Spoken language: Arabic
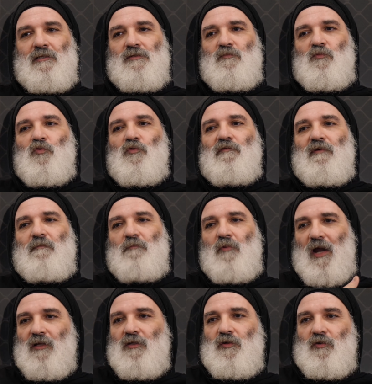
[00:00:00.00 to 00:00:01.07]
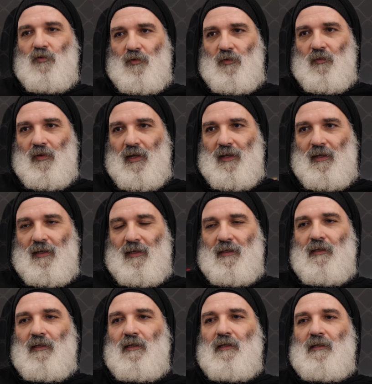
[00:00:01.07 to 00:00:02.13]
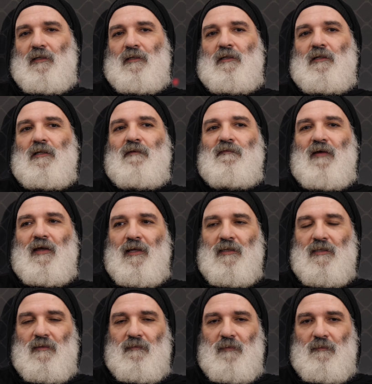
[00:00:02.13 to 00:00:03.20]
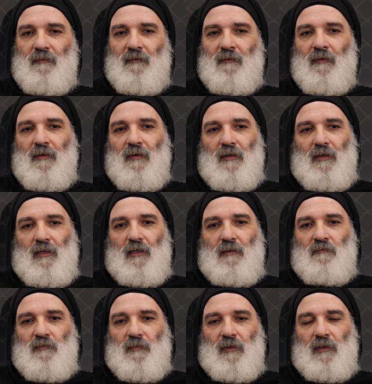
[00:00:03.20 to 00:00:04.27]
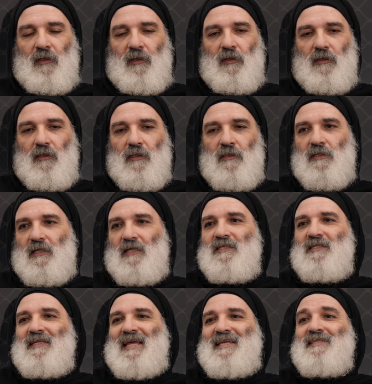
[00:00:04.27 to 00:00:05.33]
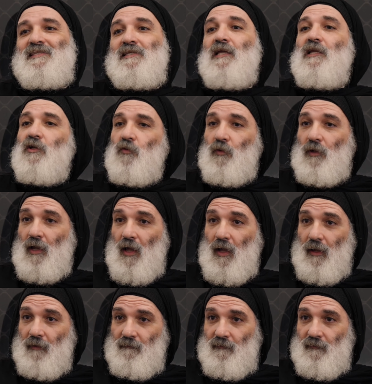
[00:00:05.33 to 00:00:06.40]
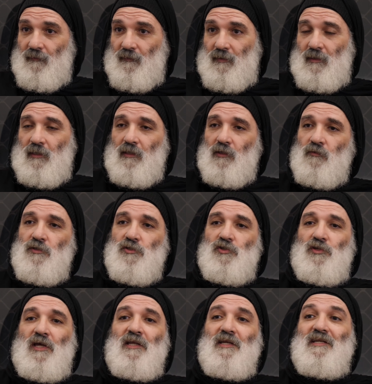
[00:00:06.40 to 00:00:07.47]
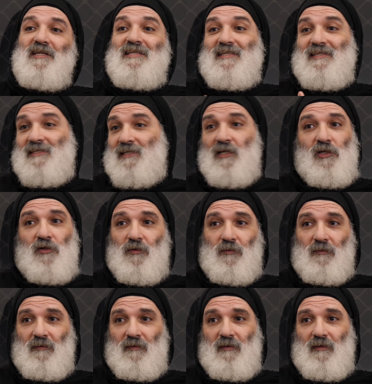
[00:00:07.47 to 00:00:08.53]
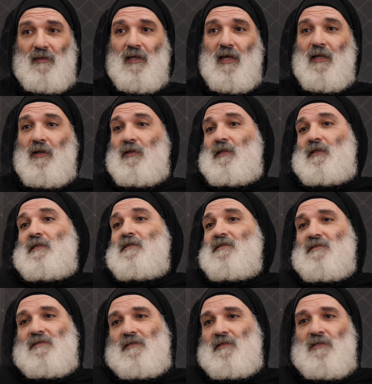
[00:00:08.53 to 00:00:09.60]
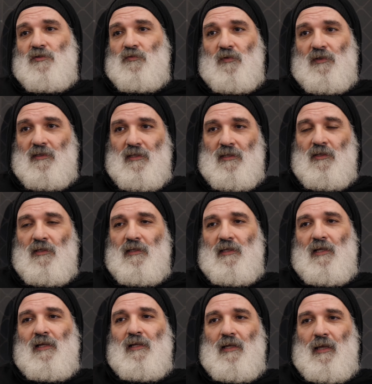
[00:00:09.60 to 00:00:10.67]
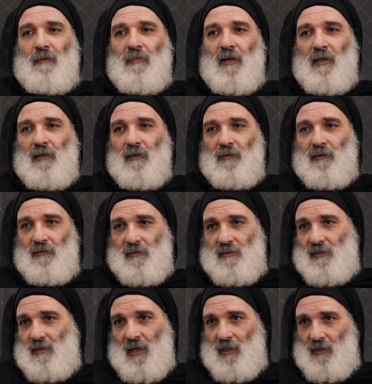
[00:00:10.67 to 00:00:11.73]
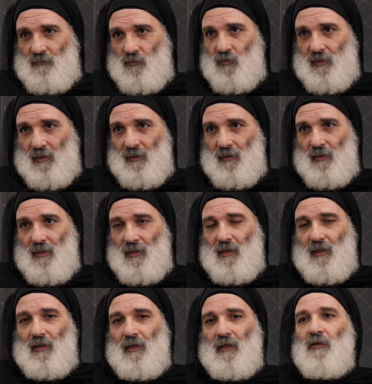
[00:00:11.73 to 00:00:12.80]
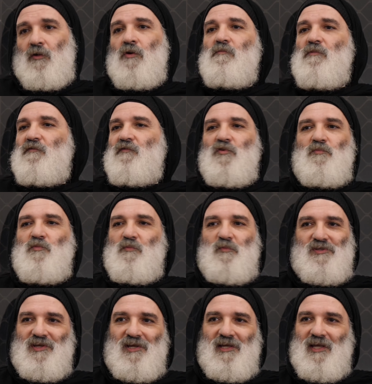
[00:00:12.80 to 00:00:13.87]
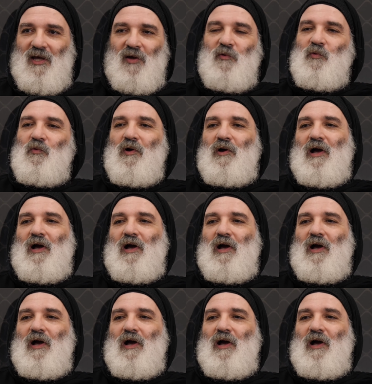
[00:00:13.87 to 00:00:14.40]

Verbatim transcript: اتس مور اوف ا براكتيكال واي يعني يعني احنا في حياتنا بيبقى in, you يعني know, it's it's an ascetical life. Mm. The Christianity is ascetical, mm. and this is this is what ده ده اللي الآباء القديسين علمونا mm. اللي احنا هم فهموا المسيحية قوي